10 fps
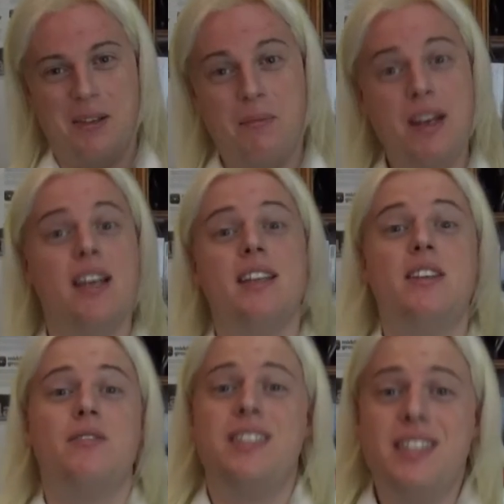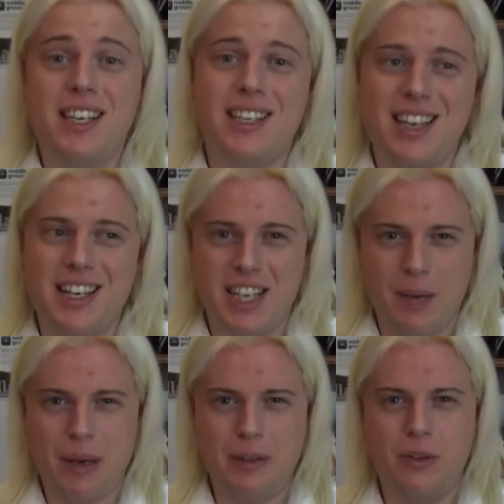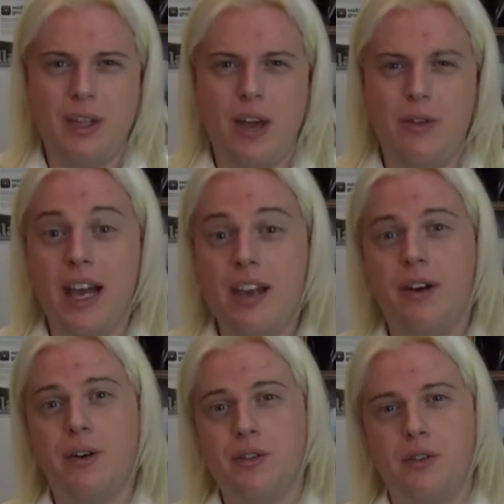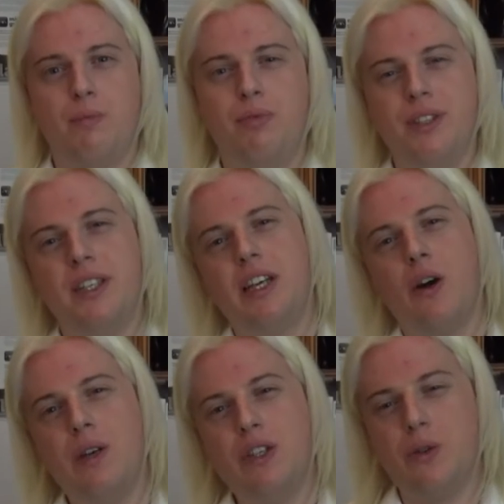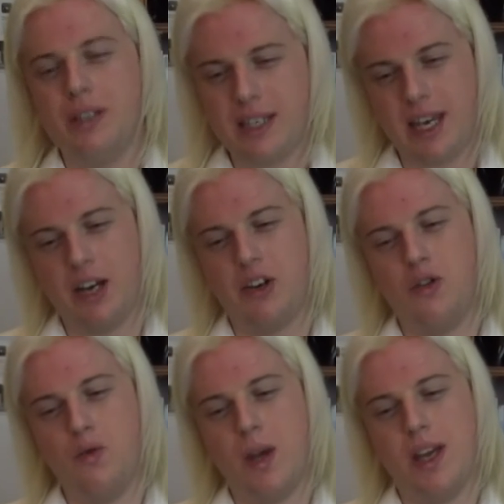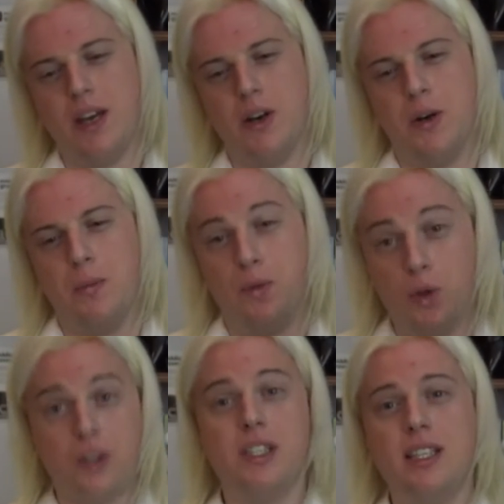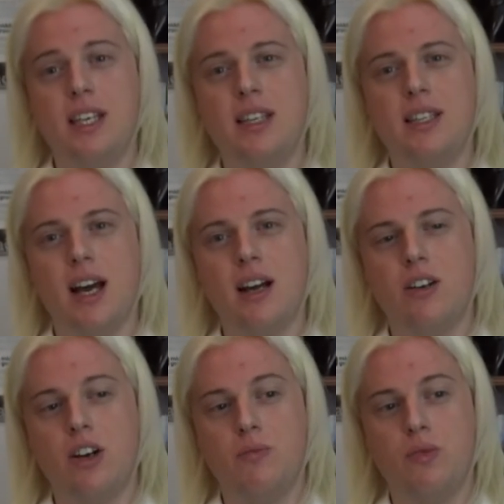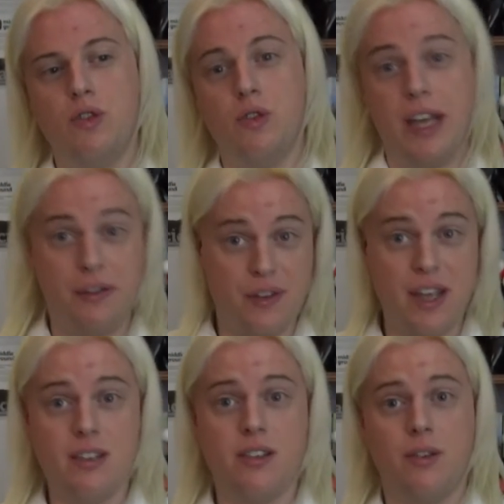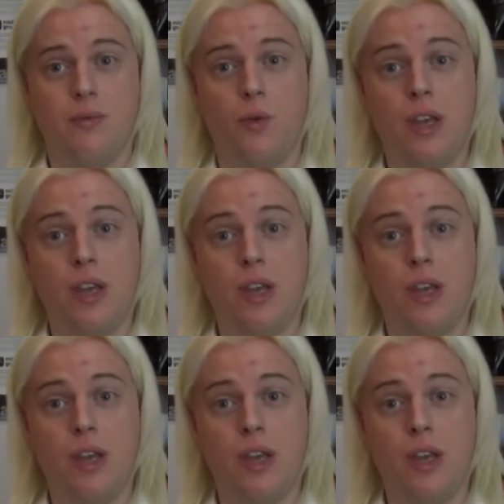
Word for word: Milet était une cité-État qui appartenait à une alliance politique et religieuse qui incluait euh, d'autres cités-États comme euh, Éphèse, où